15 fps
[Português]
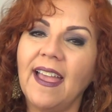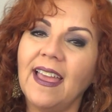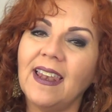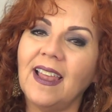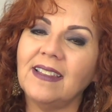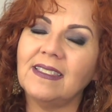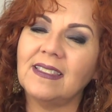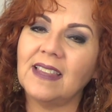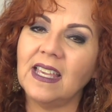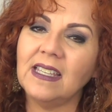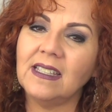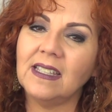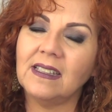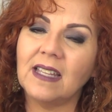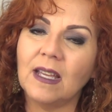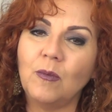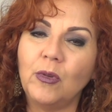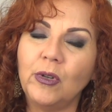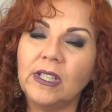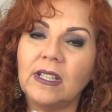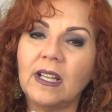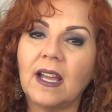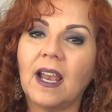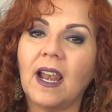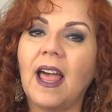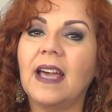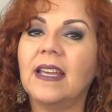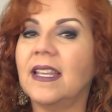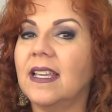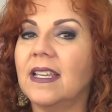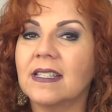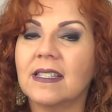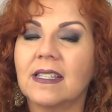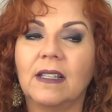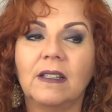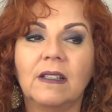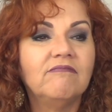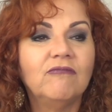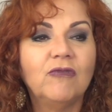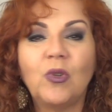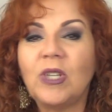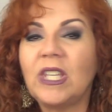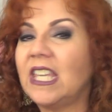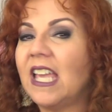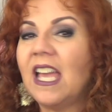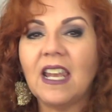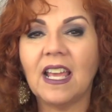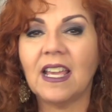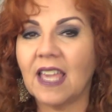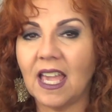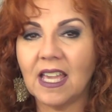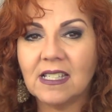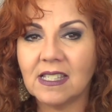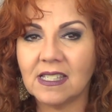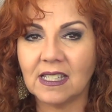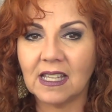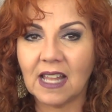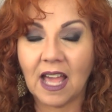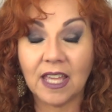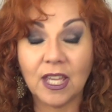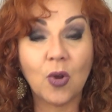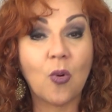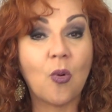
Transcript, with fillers: ela tem que ter muita clareza do que ela quer ensinar e